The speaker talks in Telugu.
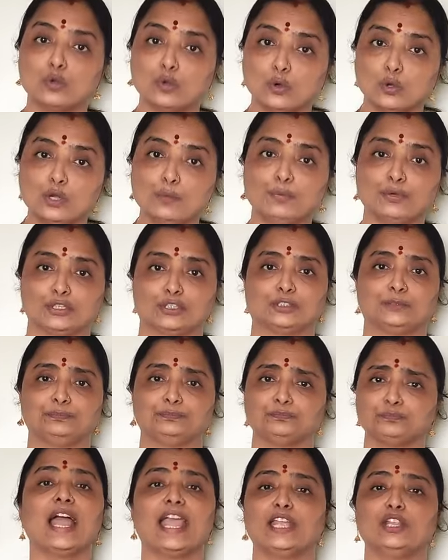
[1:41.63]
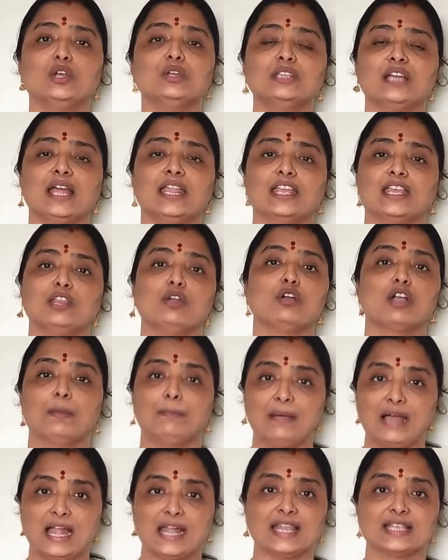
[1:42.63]
కోల్పోతాం మొన్న ఐదో తారీఖున ఒక
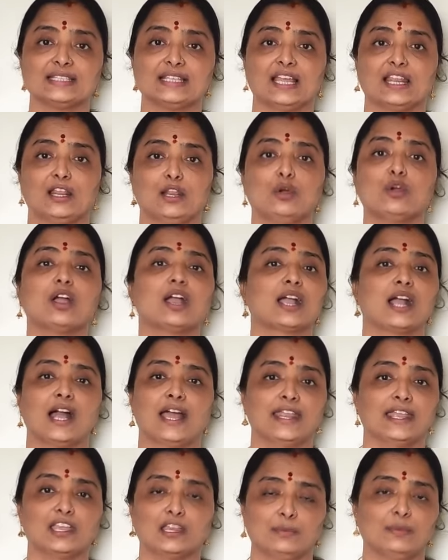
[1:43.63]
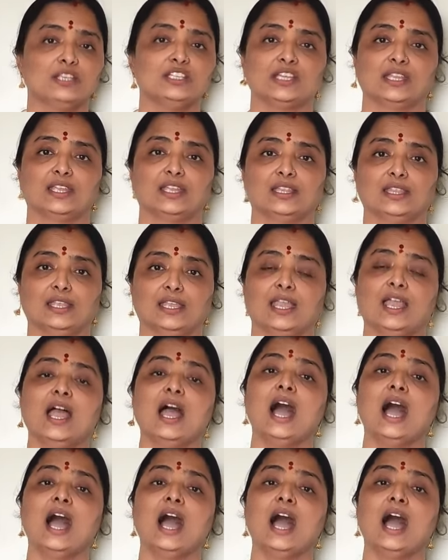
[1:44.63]
పాఠశాలలో ఒక కార్యక్రమం జరిగింది